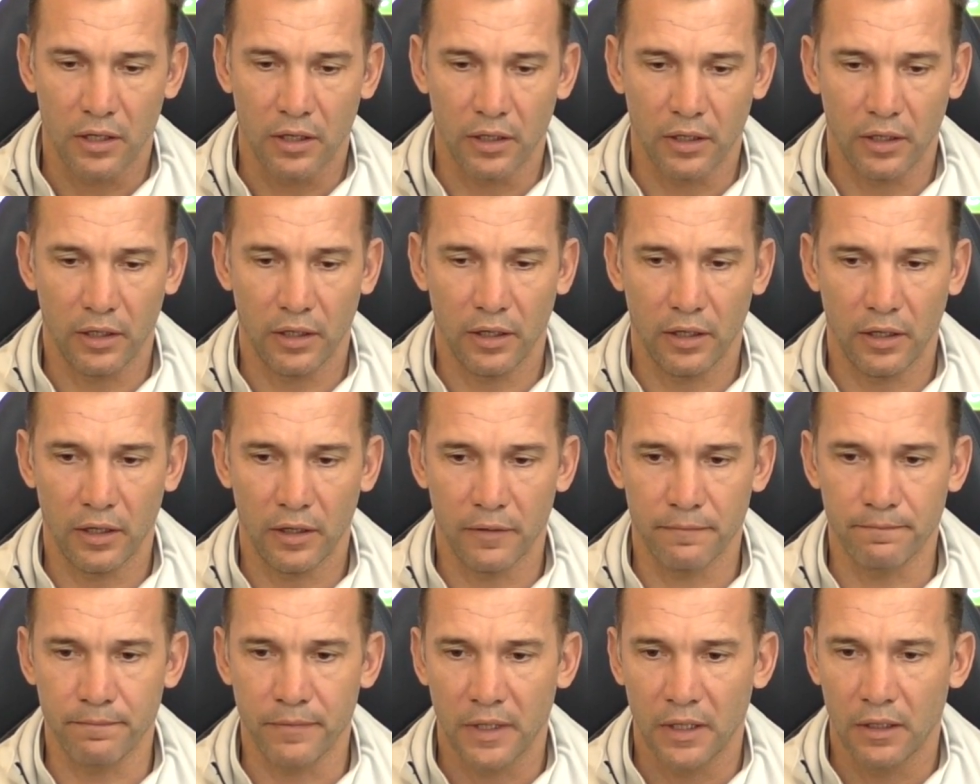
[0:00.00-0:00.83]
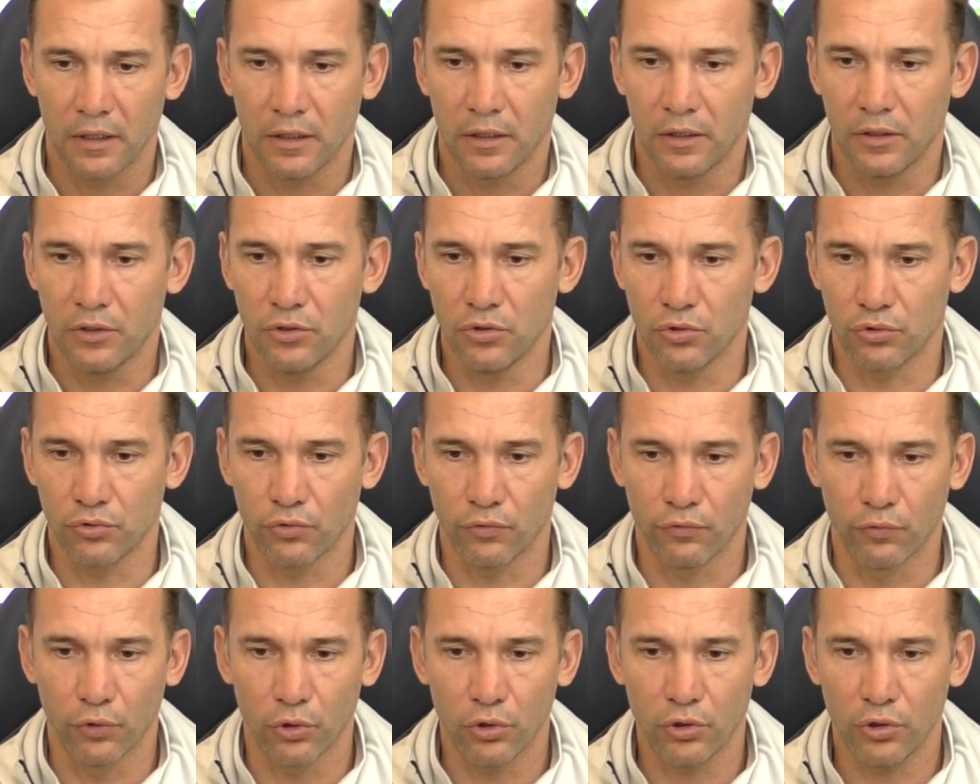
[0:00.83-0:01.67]
Eh, io
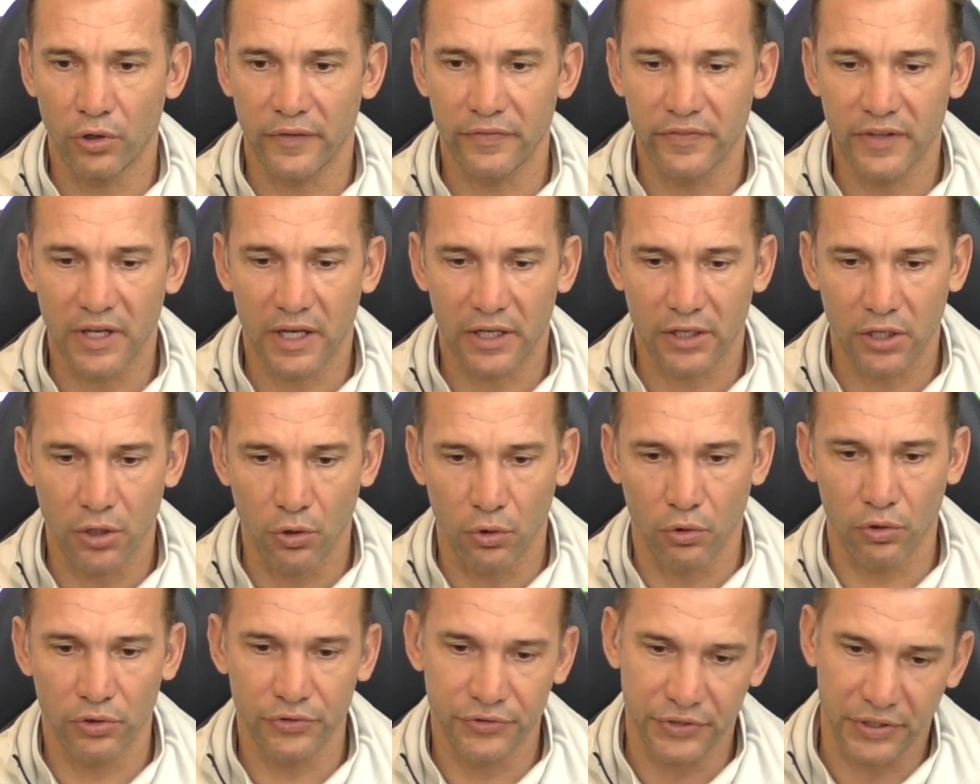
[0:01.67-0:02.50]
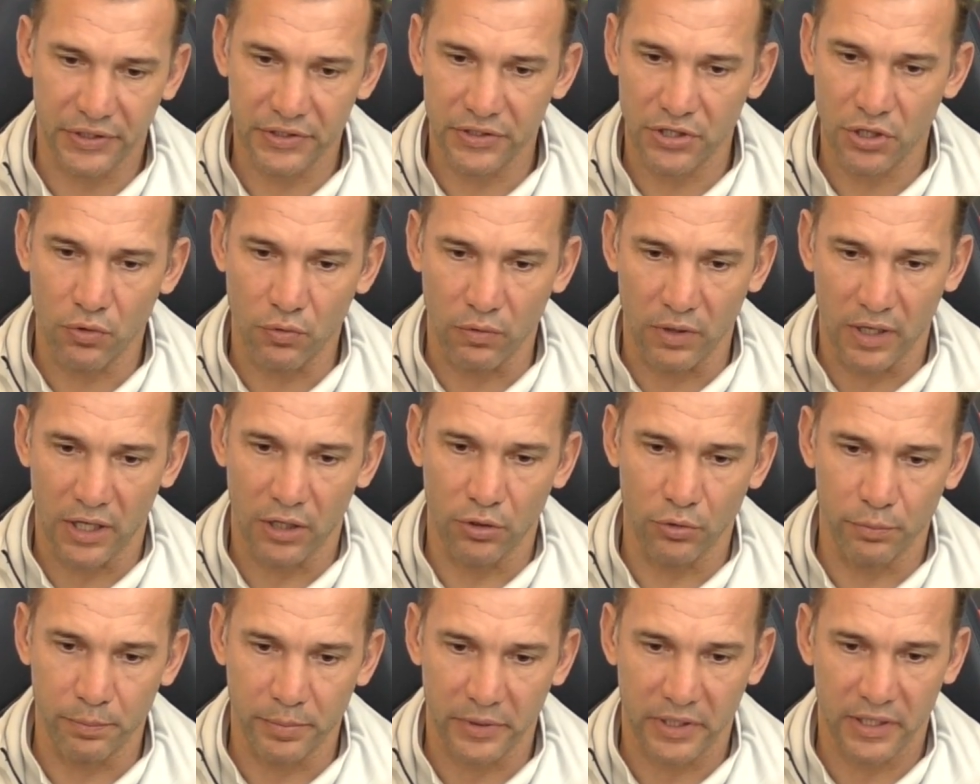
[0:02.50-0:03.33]
non voglio andare oltre di
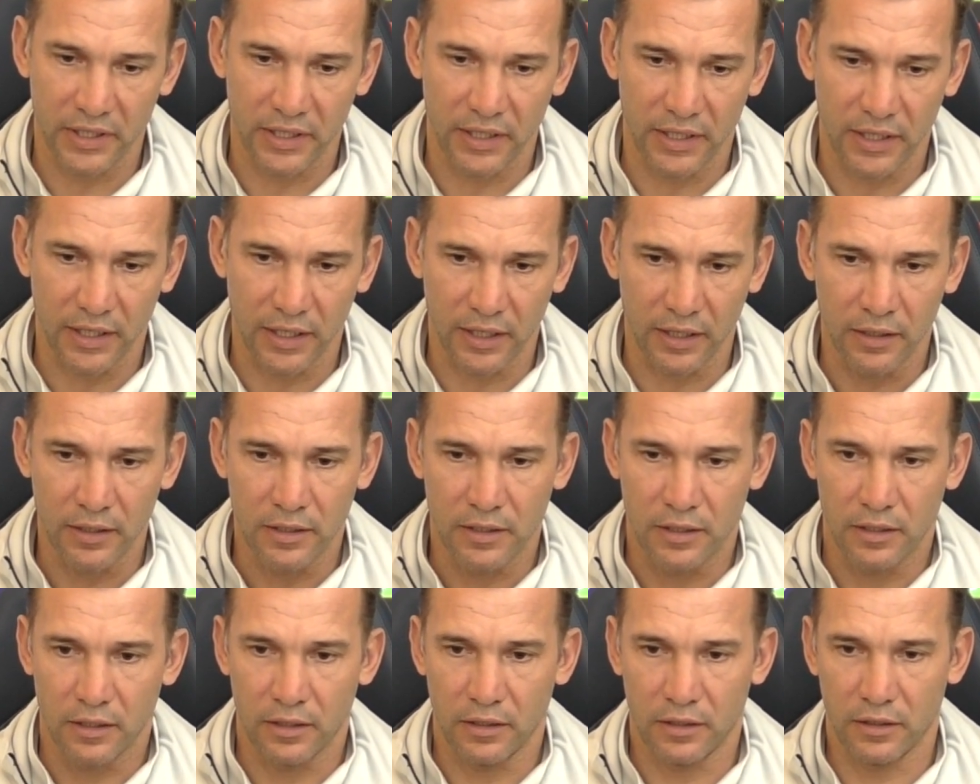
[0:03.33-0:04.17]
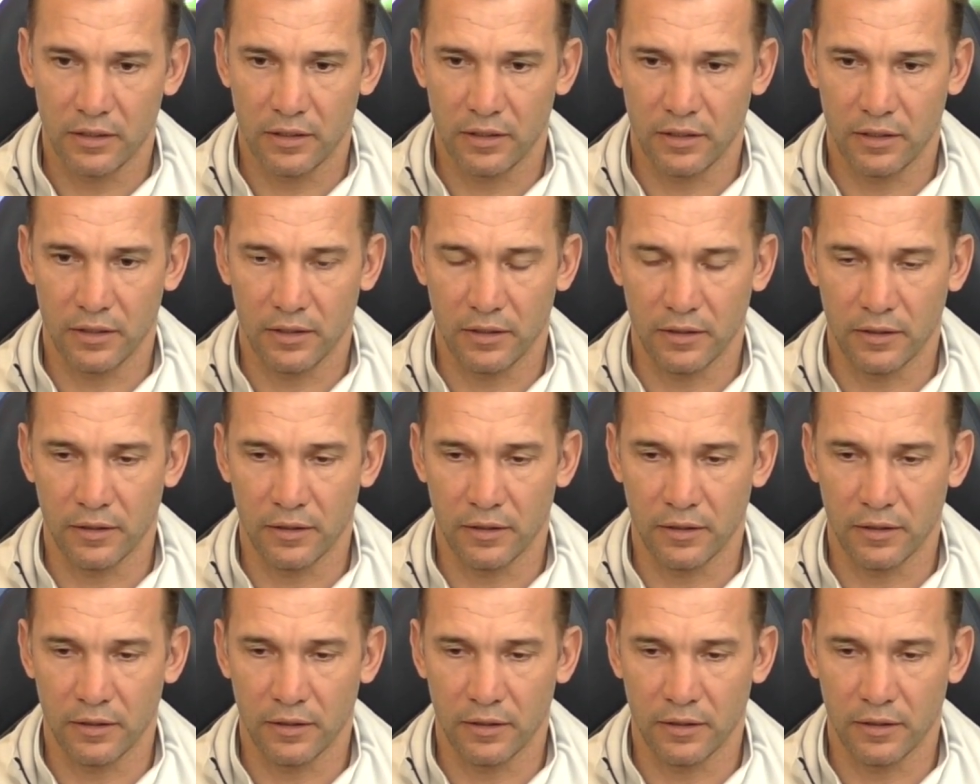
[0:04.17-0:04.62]
quello perché eh, sì.